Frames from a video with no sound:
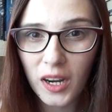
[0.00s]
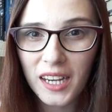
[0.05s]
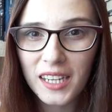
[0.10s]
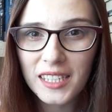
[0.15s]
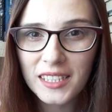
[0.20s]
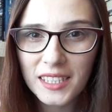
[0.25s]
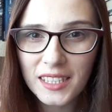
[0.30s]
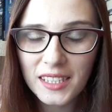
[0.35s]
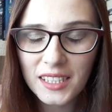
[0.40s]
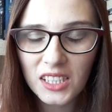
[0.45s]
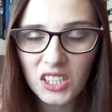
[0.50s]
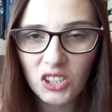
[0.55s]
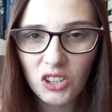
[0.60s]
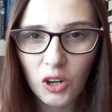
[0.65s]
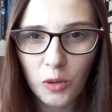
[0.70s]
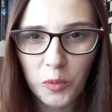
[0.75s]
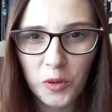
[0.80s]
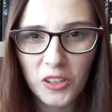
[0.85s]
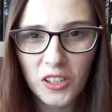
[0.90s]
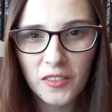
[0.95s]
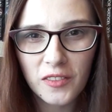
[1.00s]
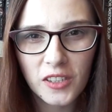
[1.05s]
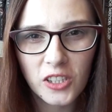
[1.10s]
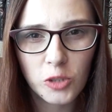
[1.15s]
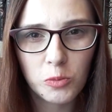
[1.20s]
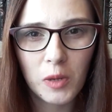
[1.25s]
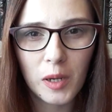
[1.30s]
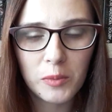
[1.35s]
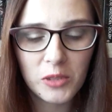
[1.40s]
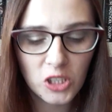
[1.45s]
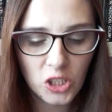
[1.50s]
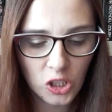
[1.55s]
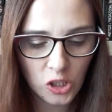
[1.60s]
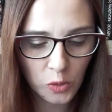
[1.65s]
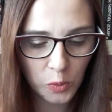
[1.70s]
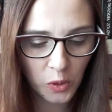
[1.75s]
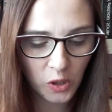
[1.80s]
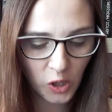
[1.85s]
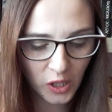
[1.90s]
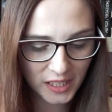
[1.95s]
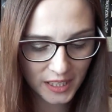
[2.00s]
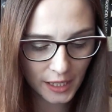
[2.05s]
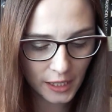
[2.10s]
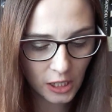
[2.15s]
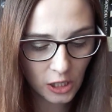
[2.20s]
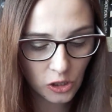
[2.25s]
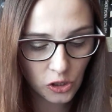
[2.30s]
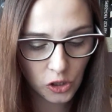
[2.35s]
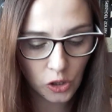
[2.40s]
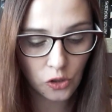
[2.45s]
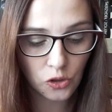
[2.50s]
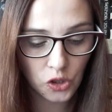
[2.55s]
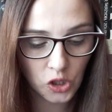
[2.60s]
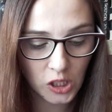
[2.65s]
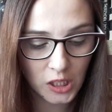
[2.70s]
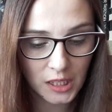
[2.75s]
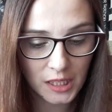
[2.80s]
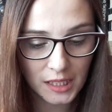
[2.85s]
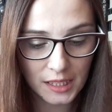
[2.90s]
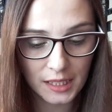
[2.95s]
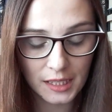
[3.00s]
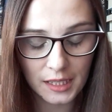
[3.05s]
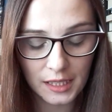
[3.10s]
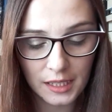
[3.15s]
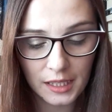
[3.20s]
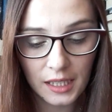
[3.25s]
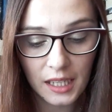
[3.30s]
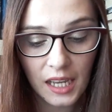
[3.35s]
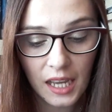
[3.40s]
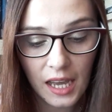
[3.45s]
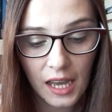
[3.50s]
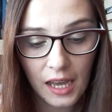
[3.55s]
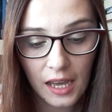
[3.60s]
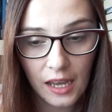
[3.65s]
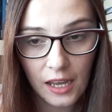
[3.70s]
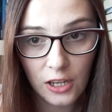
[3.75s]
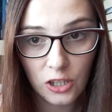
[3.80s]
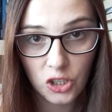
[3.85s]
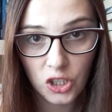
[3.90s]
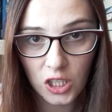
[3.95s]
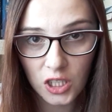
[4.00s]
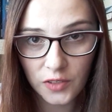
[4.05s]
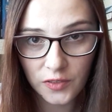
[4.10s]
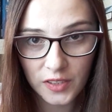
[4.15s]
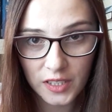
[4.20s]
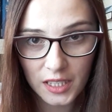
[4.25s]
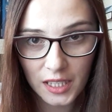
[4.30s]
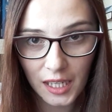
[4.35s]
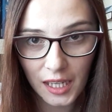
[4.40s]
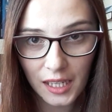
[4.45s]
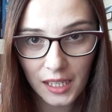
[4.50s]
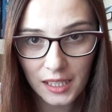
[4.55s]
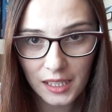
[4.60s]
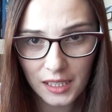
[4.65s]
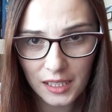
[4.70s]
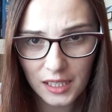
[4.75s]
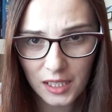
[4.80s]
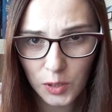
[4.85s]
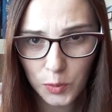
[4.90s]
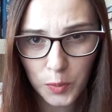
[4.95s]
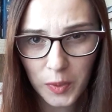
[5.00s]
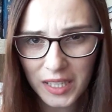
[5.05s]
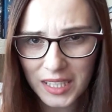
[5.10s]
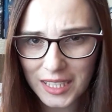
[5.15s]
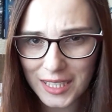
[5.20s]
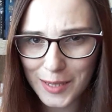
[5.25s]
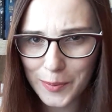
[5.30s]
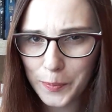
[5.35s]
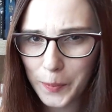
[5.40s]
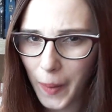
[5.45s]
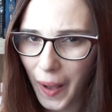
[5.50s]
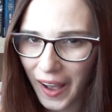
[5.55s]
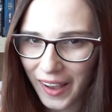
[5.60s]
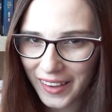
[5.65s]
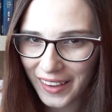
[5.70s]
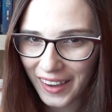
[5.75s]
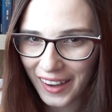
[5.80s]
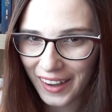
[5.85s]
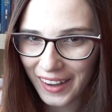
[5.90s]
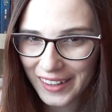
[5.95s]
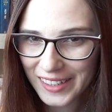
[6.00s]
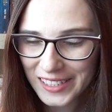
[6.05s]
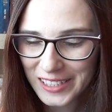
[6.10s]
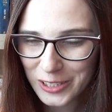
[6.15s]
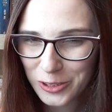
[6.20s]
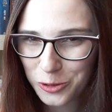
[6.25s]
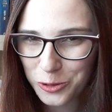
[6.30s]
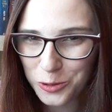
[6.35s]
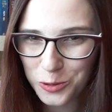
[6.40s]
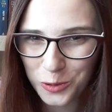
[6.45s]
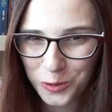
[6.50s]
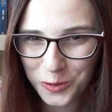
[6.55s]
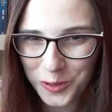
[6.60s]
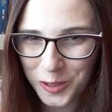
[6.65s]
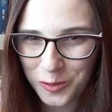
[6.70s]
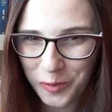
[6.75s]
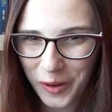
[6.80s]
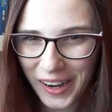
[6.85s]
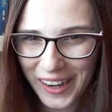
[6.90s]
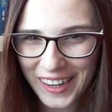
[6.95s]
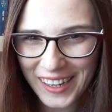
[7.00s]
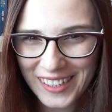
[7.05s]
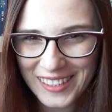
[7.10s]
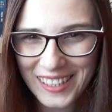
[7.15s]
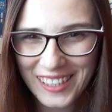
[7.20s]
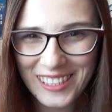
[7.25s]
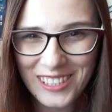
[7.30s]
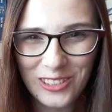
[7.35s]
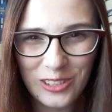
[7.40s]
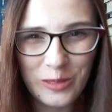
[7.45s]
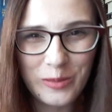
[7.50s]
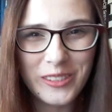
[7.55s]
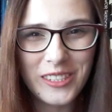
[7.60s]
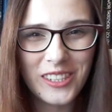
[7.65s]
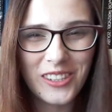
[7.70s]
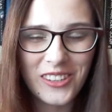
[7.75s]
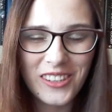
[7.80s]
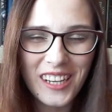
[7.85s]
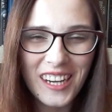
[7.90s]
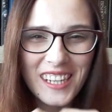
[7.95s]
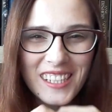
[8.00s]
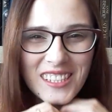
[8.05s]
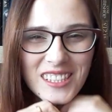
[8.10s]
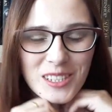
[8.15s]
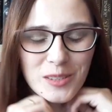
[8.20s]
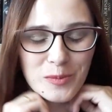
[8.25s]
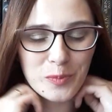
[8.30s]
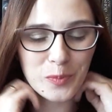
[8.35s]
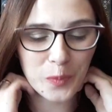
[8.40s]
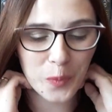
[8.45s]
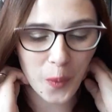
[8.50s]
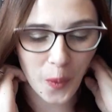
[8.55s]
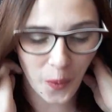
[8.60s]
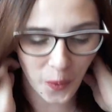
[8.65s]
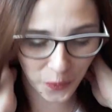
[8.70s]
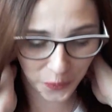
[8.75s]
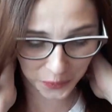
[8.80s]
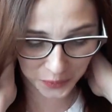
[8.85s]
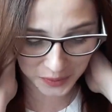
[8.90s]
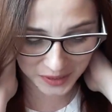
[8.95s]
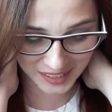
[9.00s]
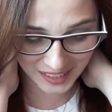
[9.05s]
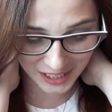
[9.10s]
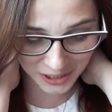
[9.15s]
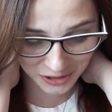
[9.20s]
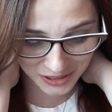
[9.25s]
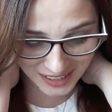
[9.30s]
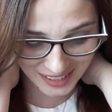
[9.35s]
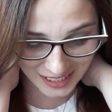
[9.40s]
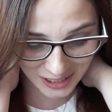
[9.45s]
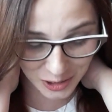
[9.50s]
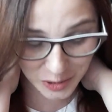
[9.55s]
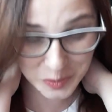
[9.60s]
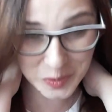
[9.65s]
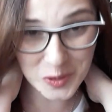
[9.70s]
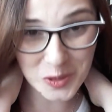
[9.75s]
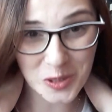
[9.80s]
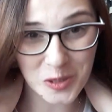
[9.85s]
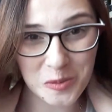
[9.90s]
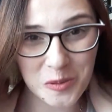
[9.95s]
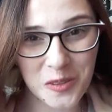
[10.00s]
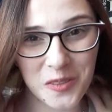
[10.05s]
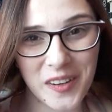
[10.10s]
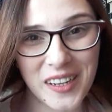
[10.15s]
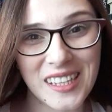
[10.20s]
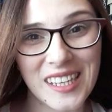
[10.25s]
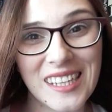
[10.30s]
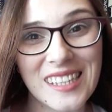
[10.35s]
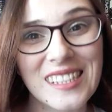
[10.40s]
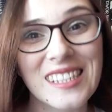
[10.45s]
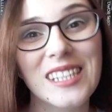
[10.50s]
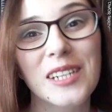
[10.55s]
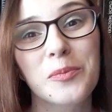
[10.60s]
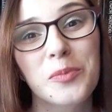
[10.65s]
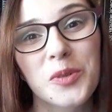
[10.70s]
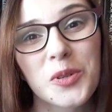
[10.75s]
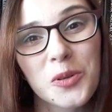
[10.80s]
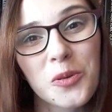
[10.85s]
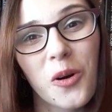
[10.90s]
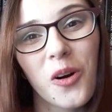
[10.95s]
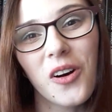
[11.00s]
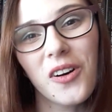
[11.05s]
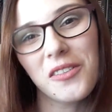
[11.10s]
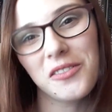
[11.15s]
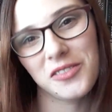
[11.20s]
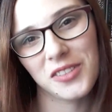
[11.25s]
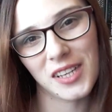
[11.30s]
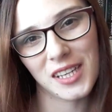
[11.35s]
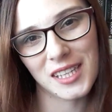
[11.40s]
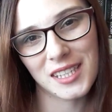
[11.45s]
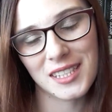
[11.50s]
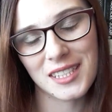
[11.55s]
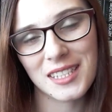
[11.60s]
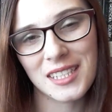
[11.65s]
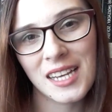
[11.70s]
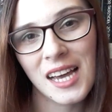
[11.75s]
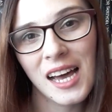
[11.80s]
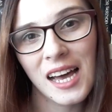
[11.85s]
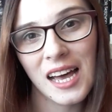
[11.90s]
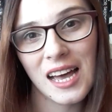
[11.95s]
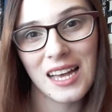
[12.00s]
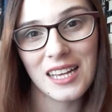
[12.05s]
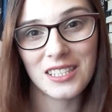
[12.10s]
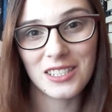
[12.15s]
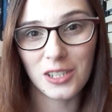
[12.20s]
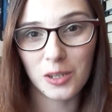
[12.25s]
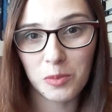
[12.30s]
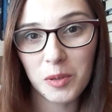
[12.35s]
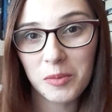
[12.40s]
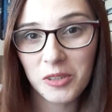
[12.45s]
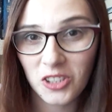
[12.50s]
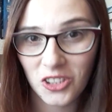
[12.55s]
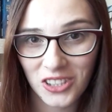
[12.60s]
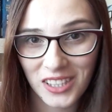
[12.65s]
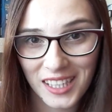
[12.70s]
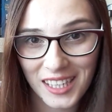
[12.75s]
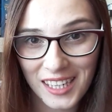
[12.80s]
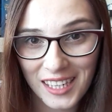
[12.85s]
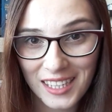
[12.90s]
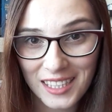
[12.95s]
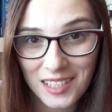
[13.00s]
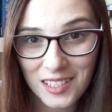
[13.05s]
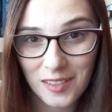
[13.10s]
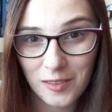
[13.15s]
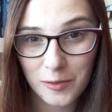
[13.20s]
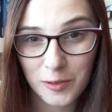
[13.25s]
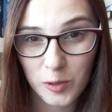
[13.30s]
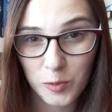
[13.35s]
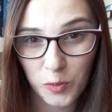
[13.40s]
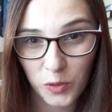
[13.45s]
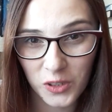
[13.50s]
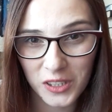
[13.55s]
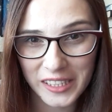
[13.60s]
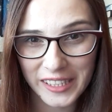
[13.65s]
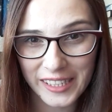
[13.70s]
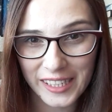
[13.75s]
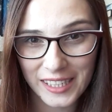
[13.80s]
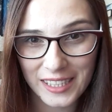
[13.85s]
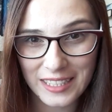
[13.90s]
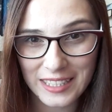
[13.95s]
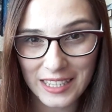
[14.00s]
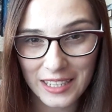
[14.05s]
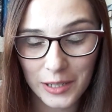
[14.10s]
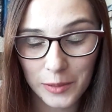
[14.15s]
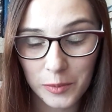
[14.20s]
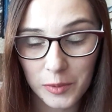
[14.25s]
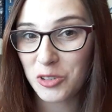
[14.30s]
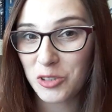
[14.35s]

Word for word: ale nie tylko, ponieważ mam jeszcze do pokazania książki z czerwca i chyba z maja, z końcówki maja, tak coś mi się kojarzy, bo jako takiego podsumowania nie było, więc zrobimy to teraz wspólnie razem.